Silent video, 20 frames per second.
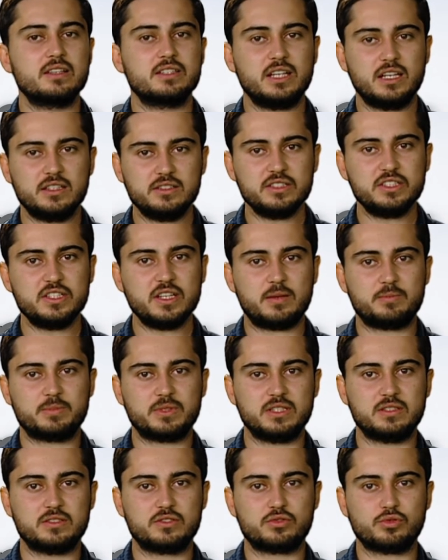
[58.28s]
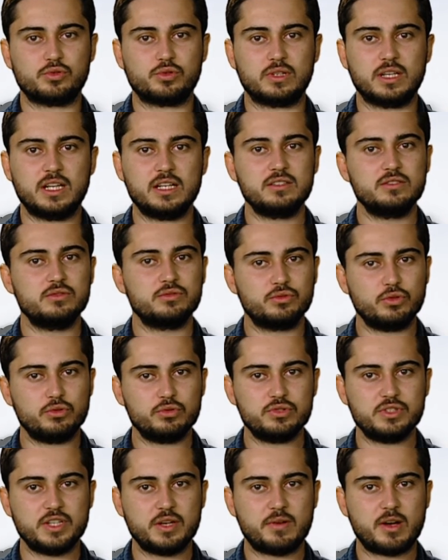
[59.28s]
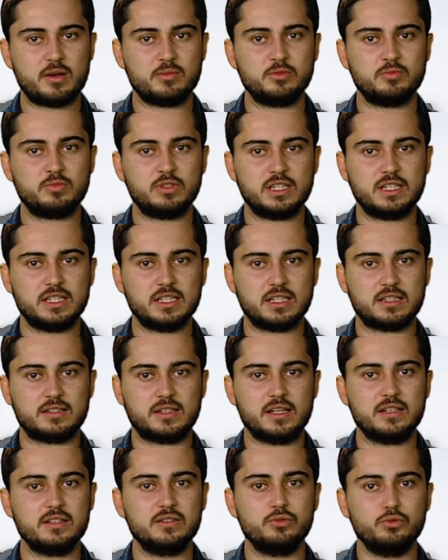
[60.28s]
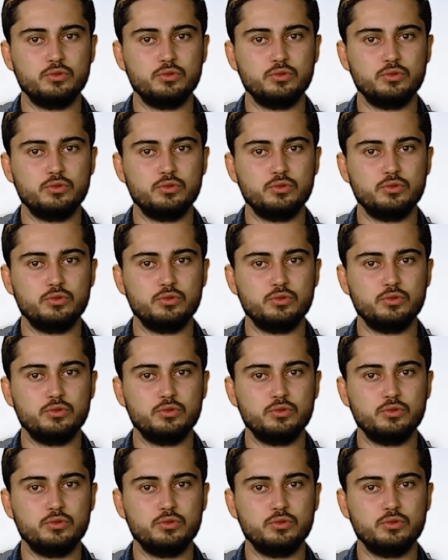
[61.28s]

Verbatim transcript: Yanlış yaptığınız sorular doğru cevabı bulana kadar